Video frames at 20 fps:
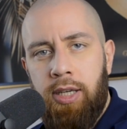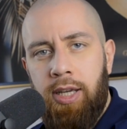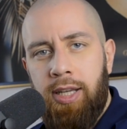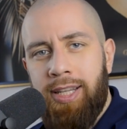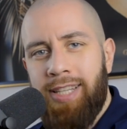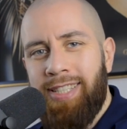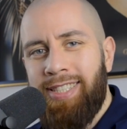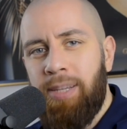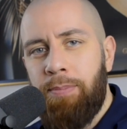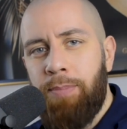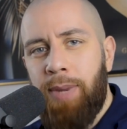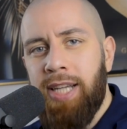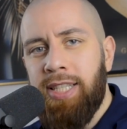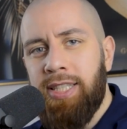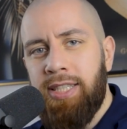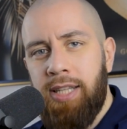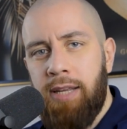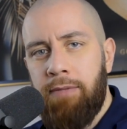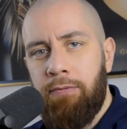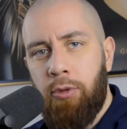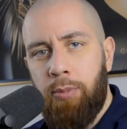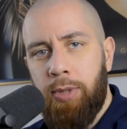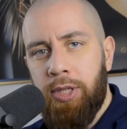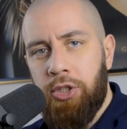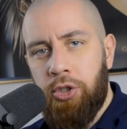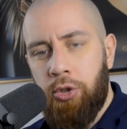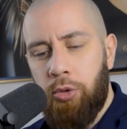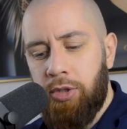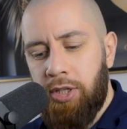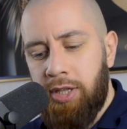dass die meisten
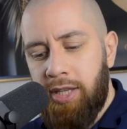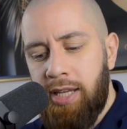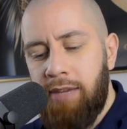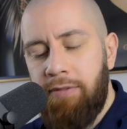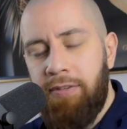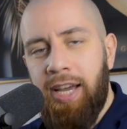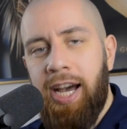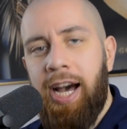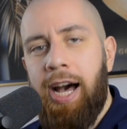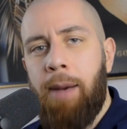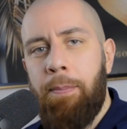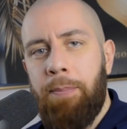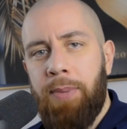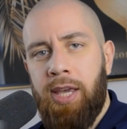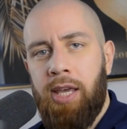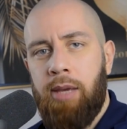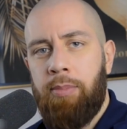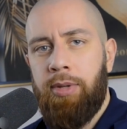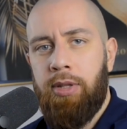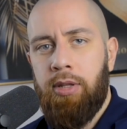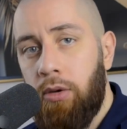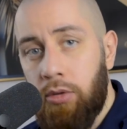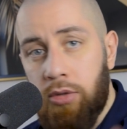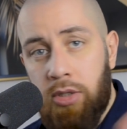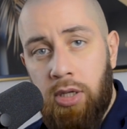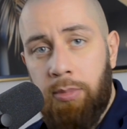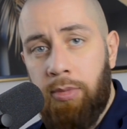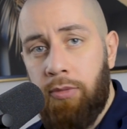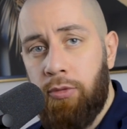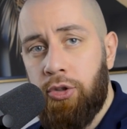Informationen, die wir abgeben,
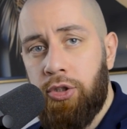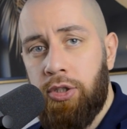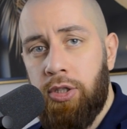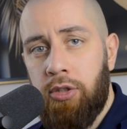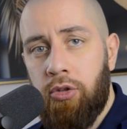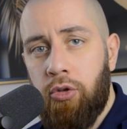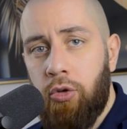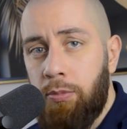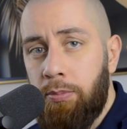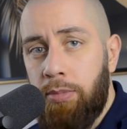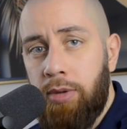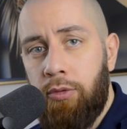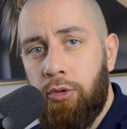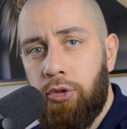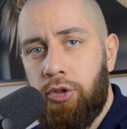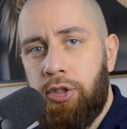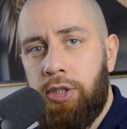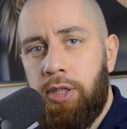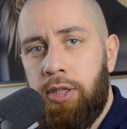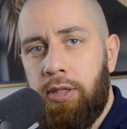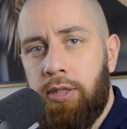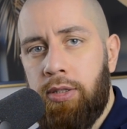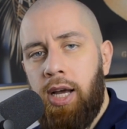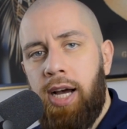unterbewusst sind, unbewusst sind.